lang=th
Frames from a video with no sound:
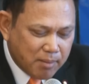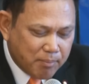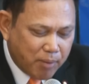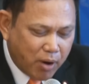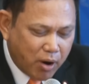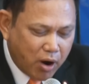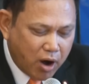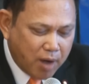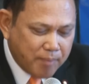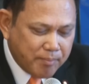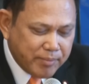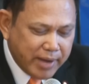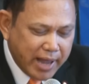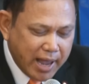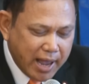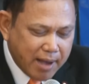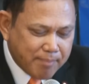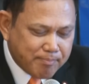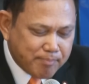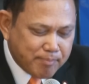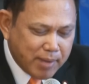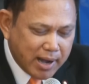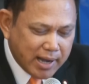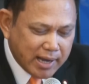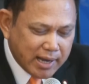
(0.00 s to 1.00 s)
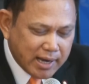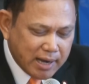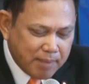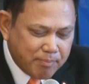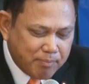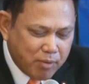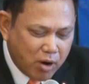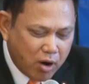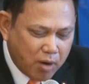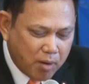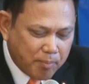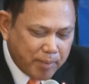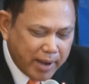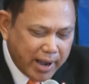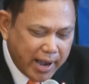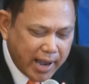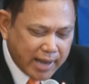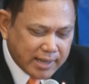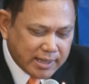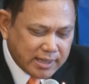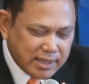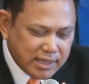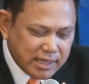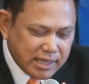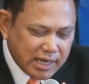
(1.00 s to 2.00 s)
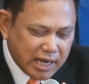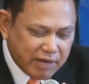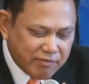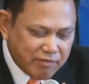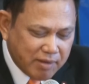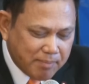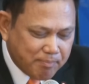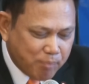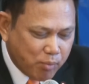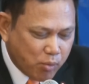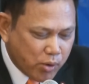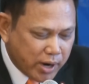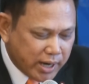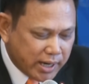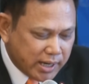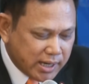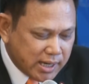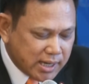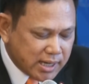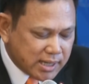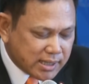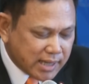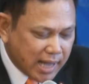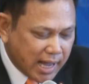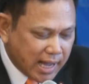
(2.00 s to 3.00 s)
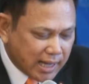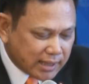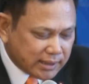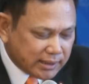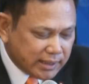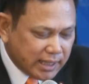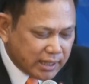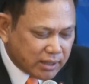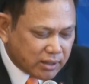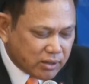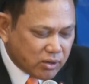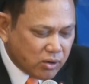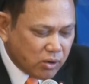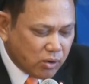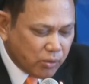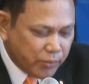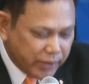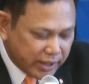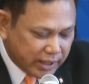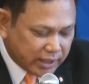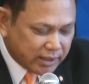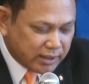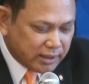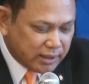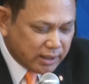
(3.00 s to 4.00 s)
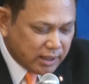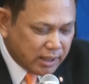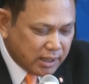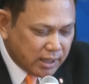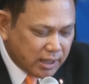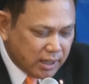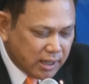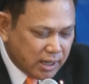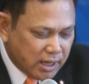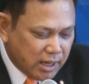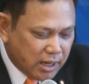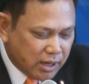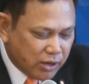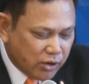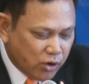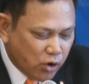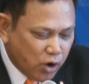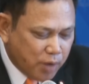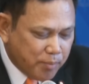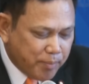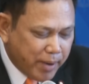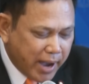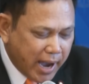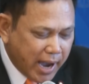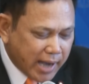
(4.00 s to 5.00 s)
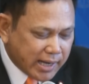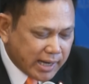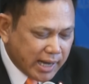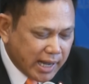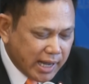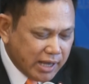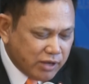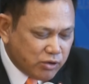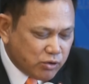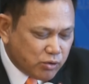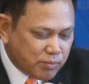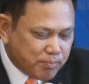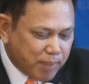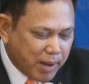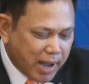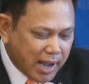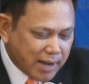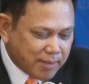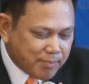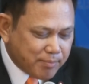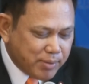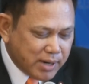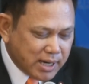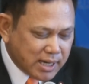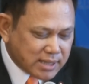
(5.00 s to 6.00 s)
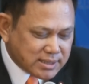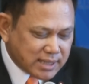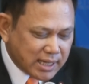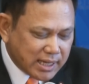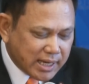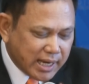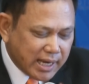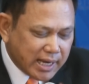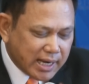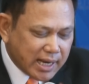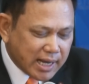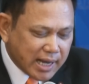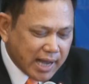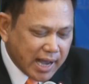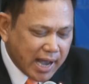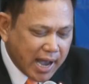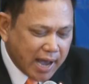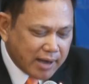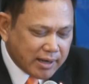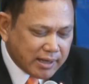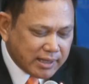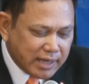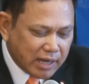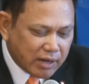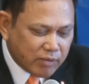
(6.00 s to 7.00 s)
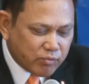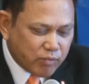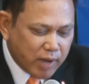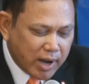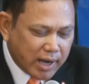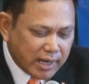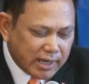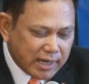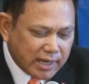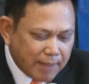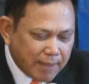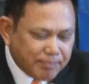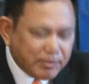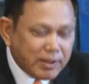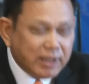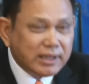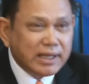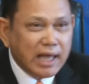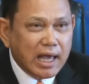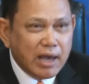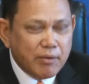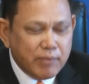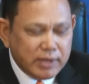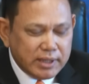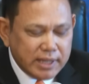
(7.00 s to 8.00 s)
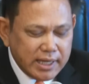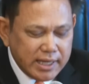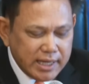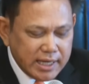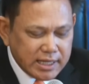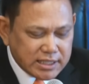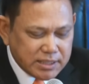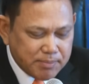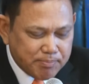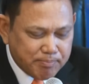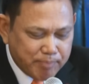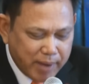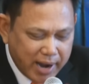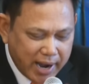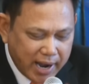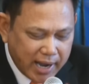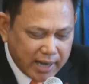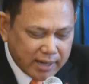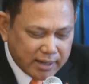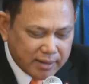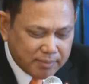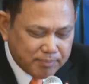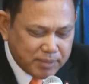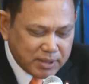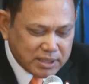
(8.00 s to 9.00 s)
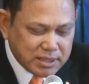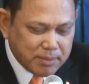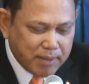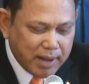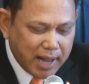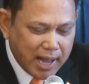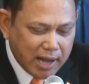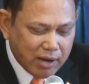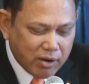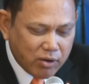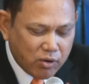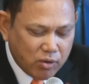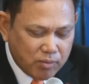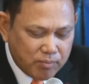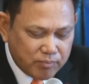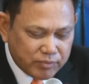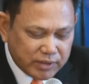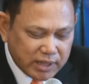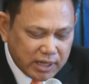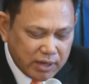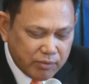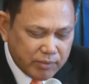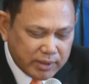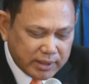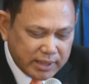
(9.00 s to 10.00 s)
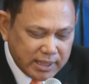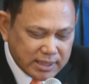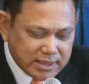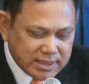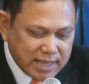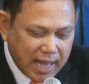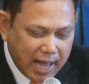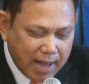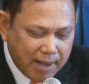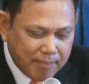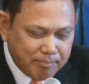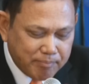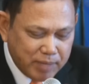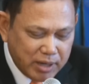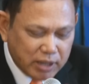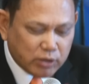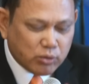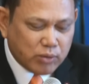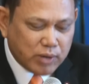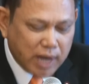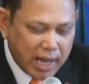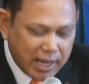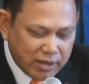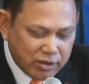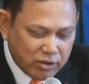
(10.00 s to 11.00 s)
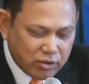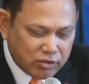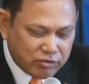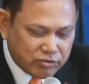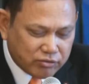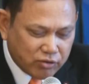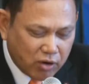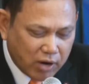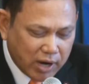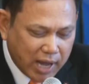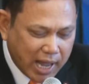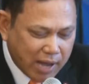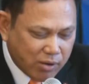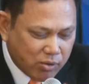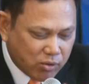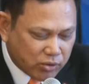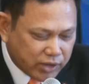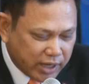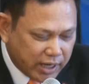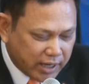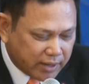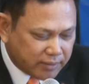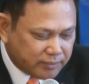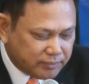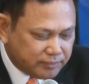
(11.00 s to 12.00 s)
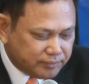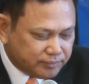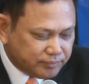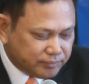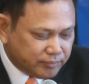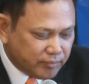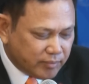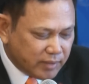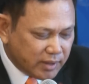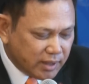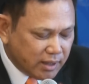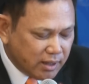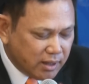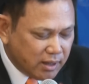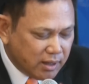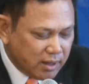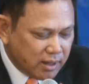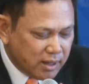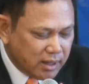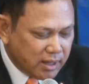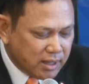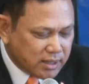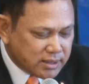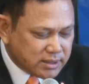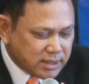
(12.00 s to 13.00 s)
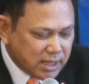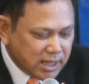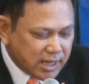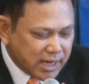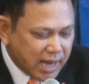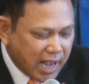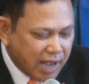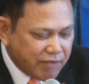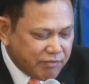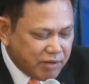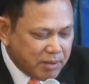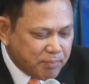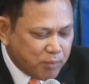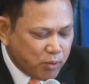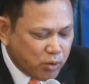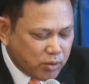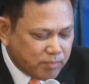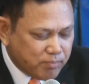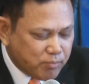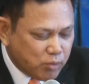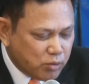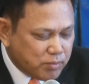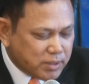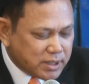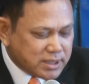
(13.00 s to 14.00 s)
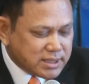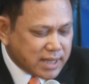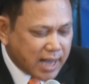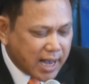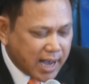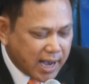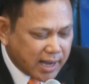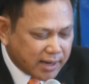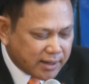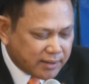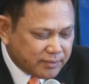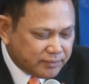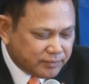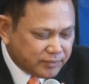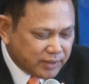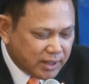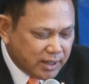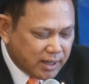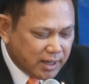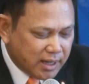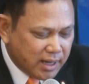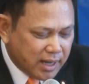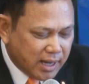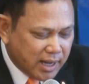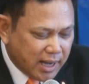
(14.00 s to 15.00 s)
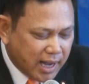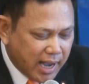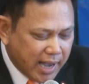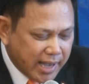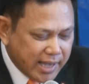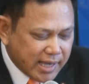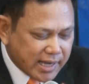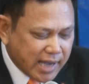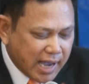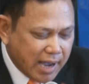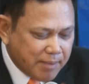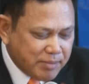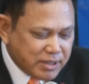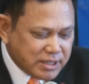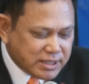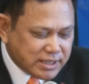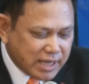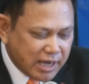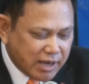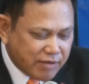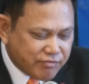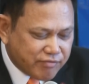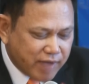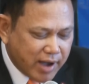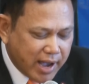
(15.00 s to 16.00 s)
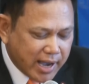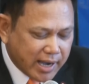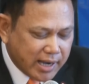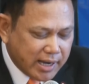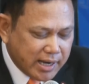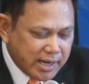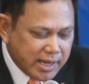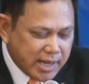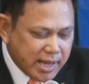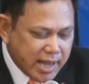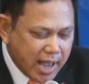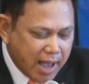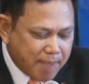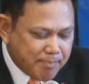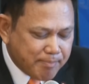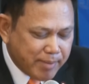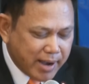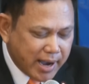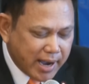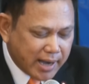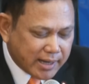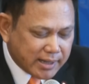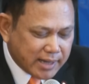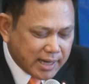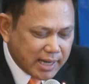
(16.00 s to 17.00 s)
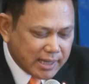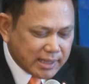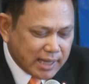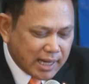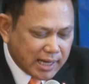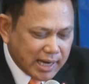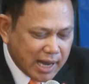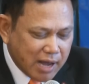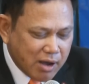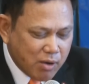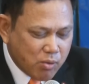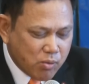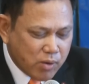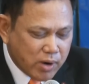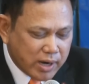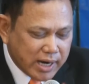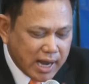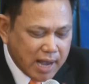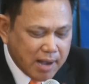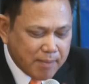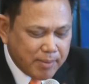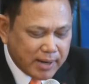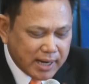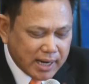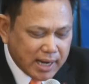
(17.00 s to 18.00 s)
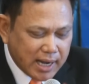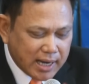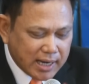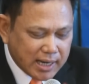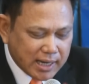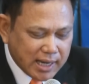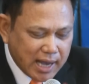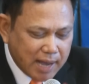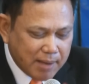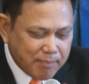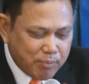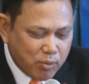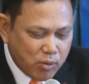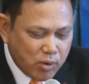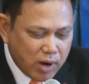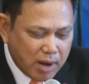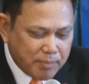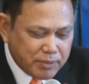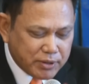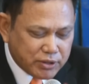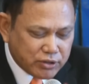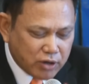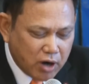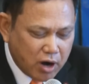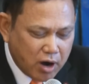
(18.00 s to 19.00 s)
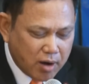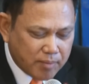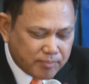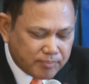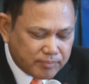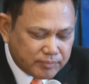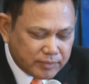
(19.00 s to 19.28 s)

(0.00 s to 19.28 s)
พร้อมแนบใบรับรองแพทย์ยืนยันว่าป่วยเนื่องจากติดโควิด โดยแพทย์ให้หยุดพักเพื่อสังเกตอาการ 7 วันบตั้งแต่วันที่ 28 พฤษภาคม ถึงวันที่ 3 มิถุนายน 2567 ซึ่งนายวิพุธบุญประสาทอายการพิเศษฝ่ายคดียา 8 ในฐานะหัวหน้าพนักงานในการผู้รับผิดชอบ